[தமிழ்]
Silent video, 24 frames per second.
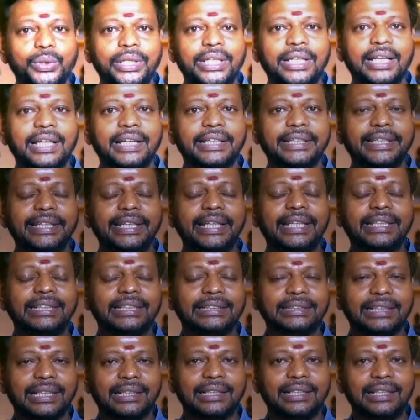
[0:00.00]
உயிராகிய
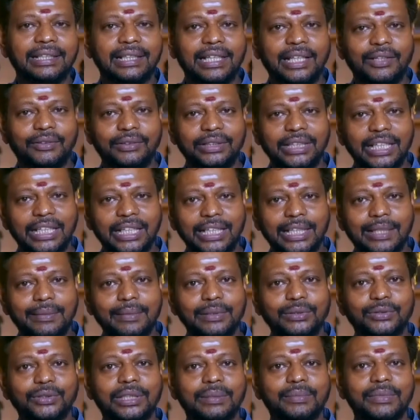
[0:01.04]
இந்த சக்கரங்களை வந்து
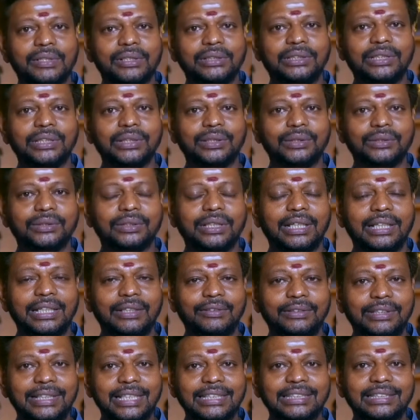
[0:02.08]
என்றைக்குமே சுத்தமாக வச்சுருக்கணும் அதில்
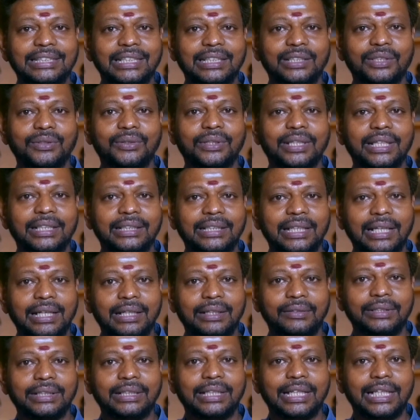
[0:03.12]
வந்து டஸ்ட் இருக்கக்கூடாது
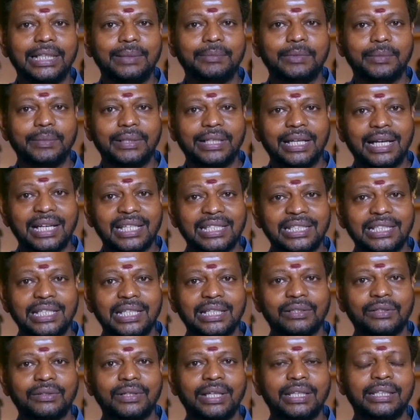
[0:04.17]
அங்கே வந்து களிம்பு மாதிரி அடைச்சிட்டு
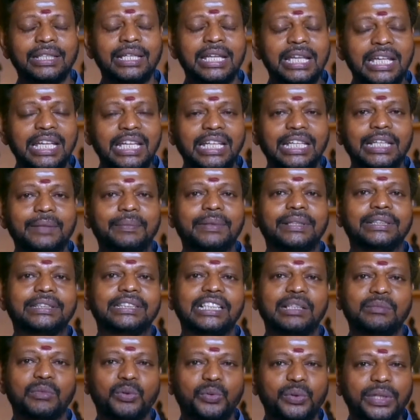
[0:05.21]
இருக்கக்கூடாது எப்படி
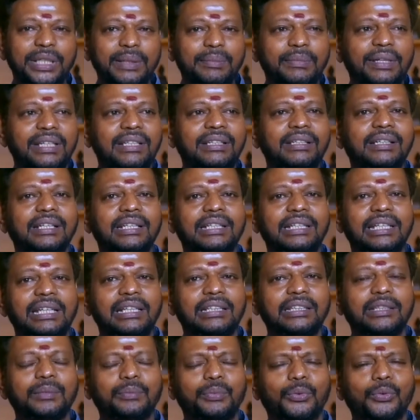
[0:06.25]
இருந்துச்சா நம்ம உயிர் மல்லு கட்டி
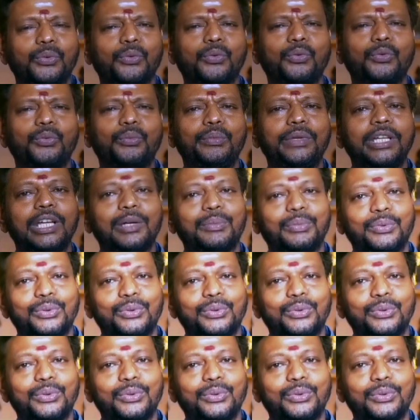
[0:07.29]
இழுத்து பொறுமையாக